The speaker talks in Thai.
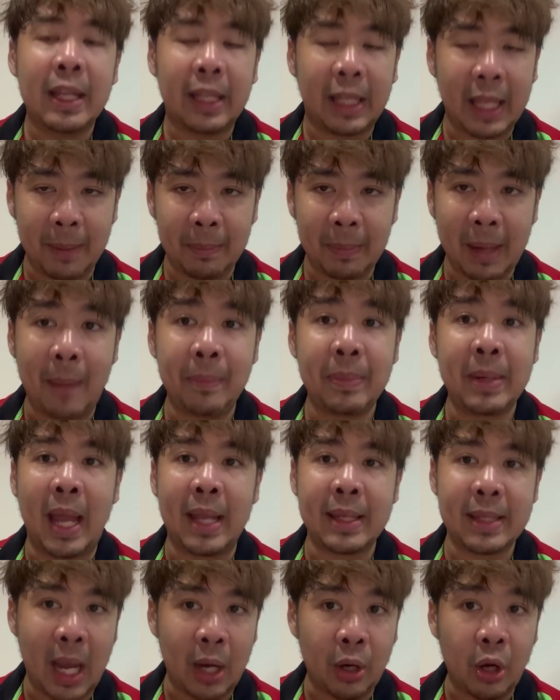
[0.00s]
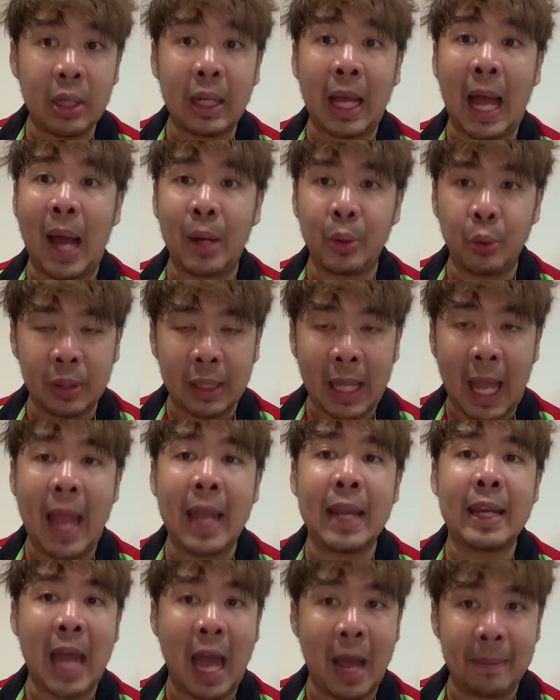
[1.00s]
เกมรับเนี่ยยังค่อนข้างหลุดง่าย
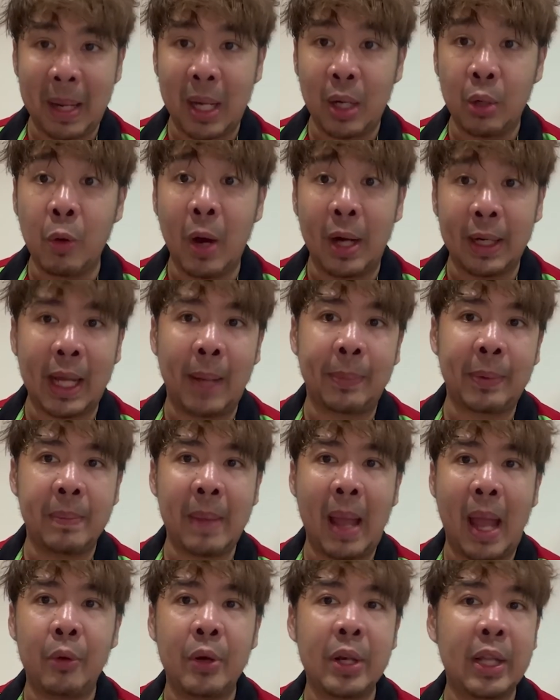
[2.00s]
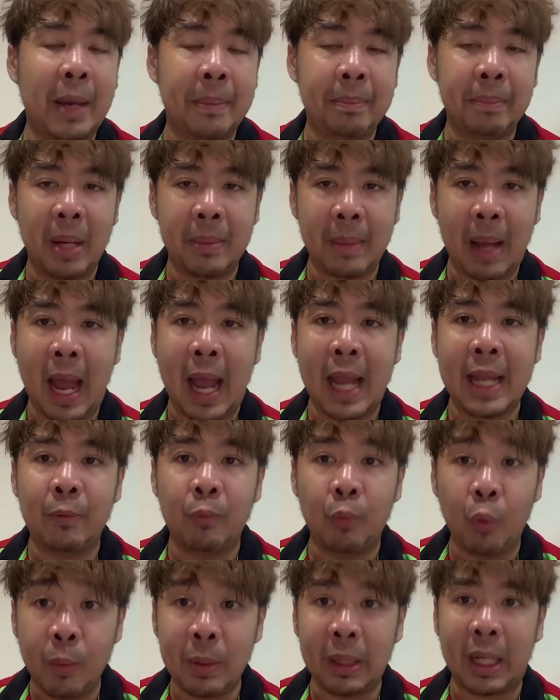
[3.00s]
น่าเป็นห่วงนะครับกำแพงคู่ที่ครับเปิดมาให้
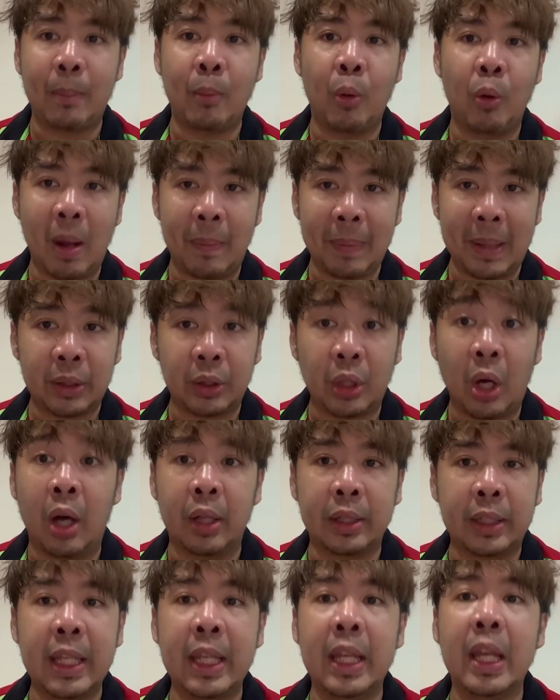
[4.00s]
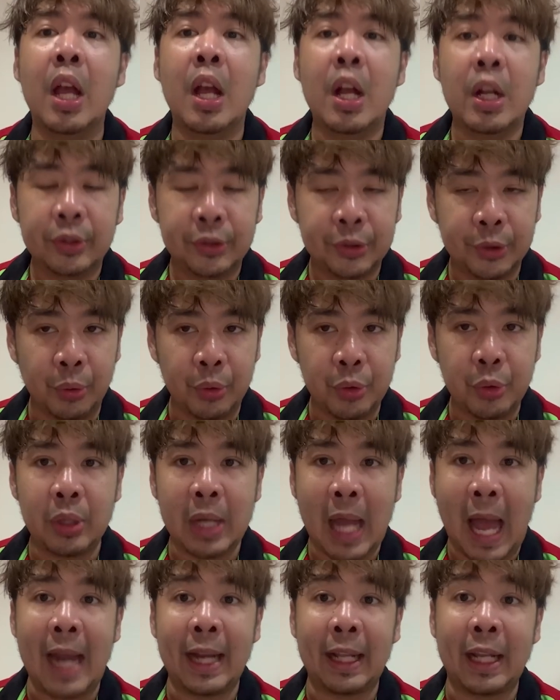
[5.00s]
วูฟนะครับบุกมาเป็นต่อที่
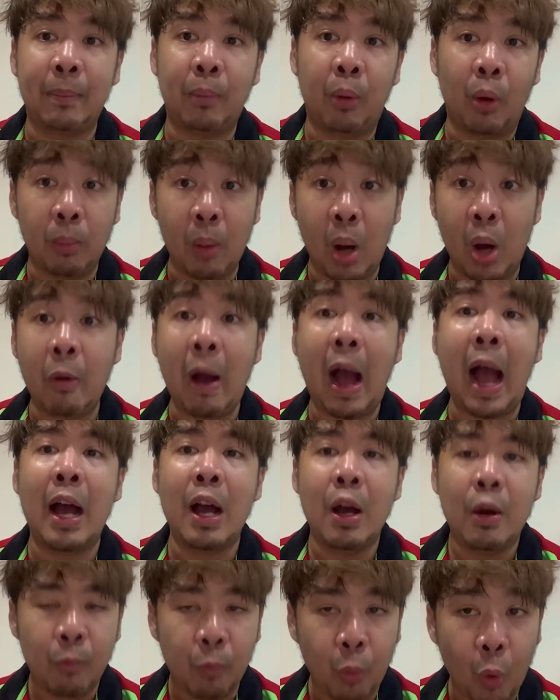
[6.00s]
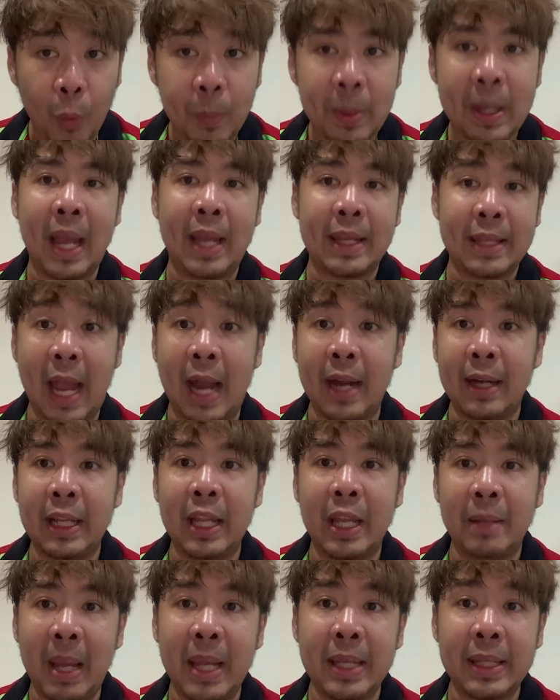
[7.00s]
0.5นะครับผมมองว่าวูฟเนี่ยยังดี
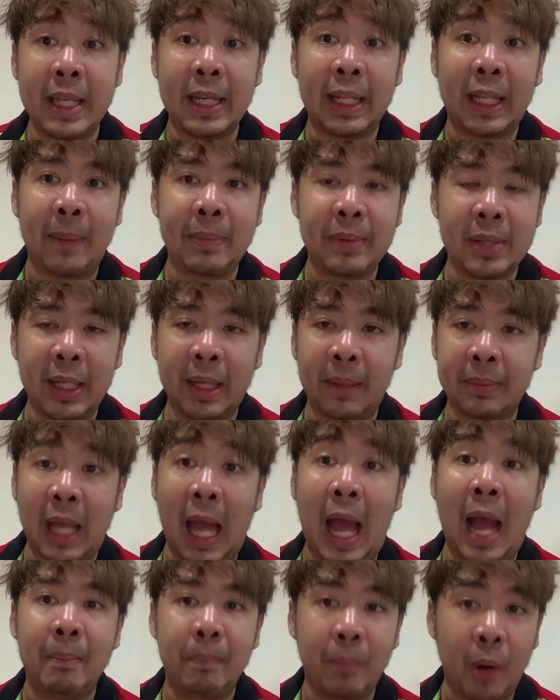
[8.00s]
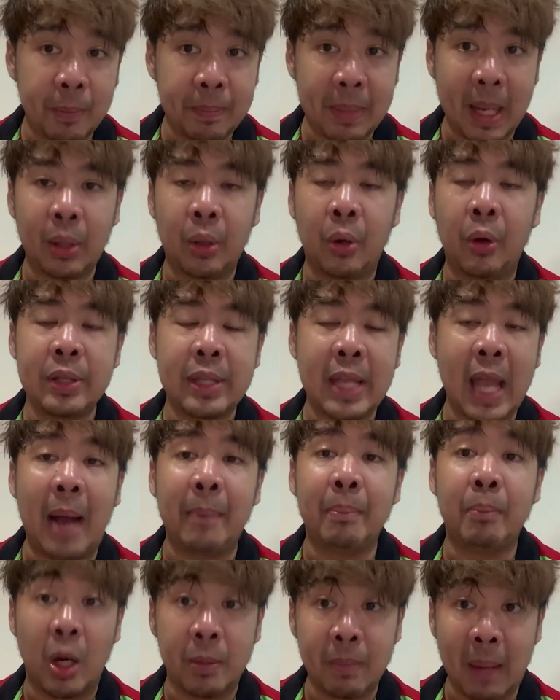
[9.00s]
ไม่กินนะครับเจอกับทางบอลเปลี่ยนโค้ชอย่าง
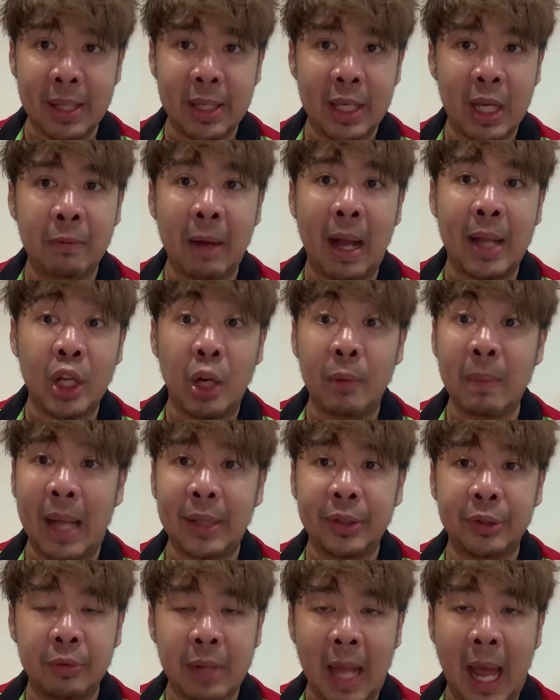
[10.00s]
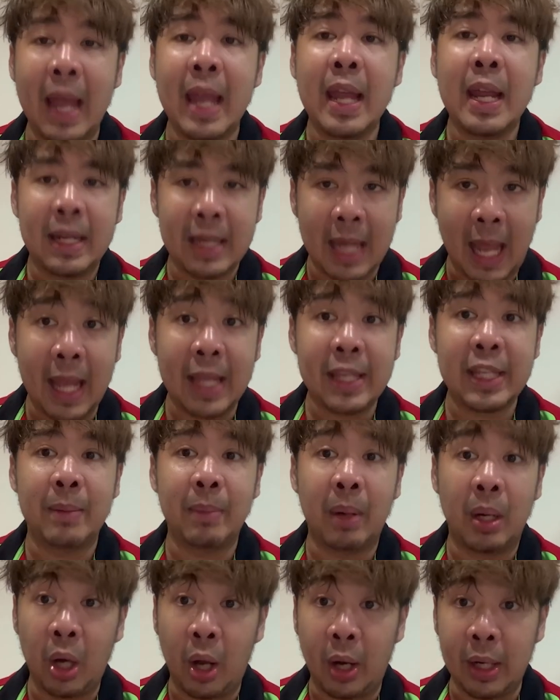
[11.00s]
บอลมาเชื่อว่าเจ้าบ้านสู้ได้แนะเชียร์
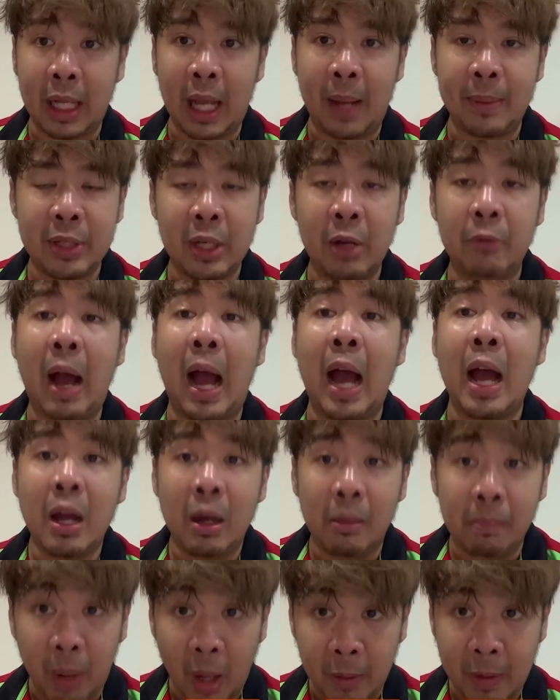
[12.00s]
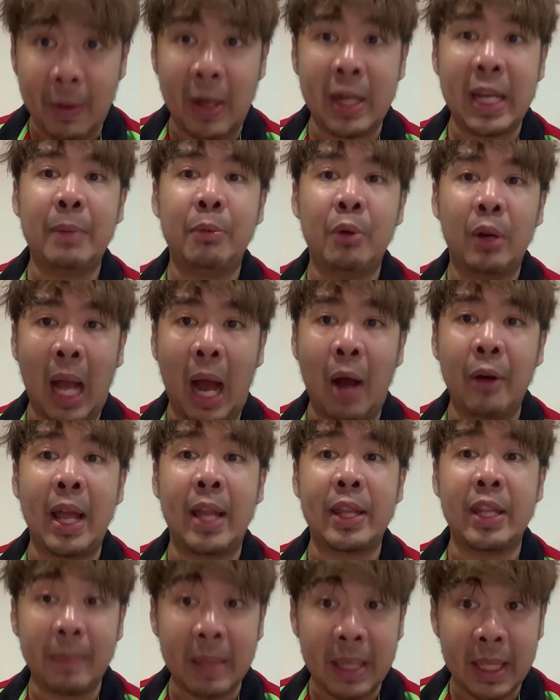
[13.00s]
บอลลอนนะครับเชื่อว่าบอลวันนี้พวกเขาเนี่ย
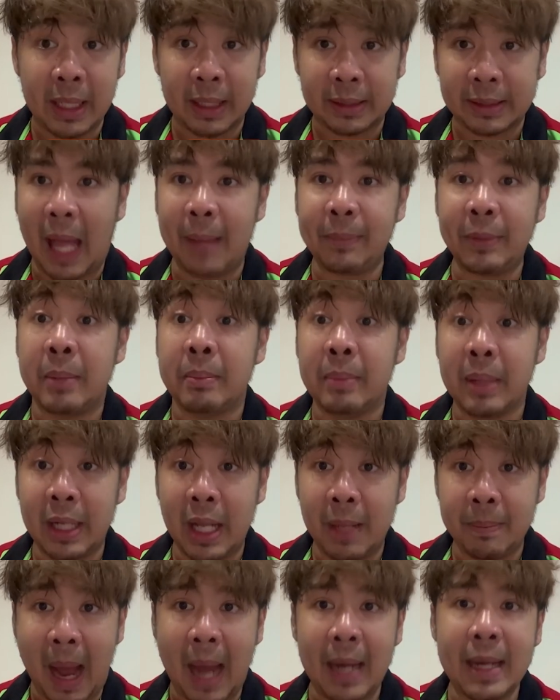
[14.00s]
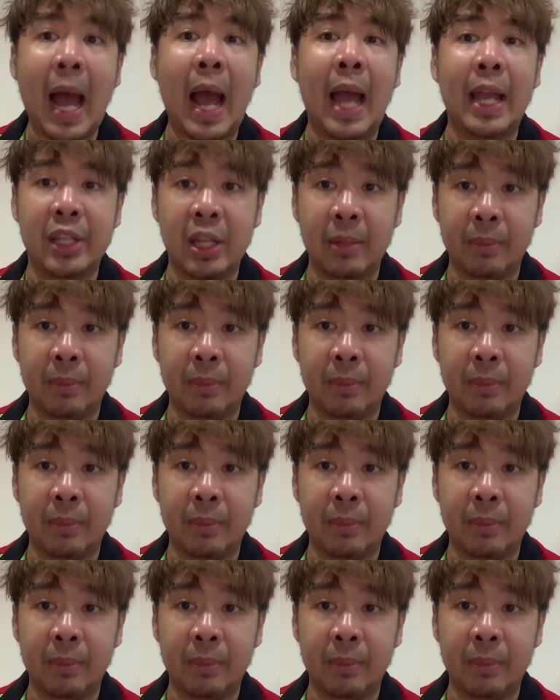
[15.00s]
จะมีหนึ่งแต้มติดมือในบ้านได้เชีย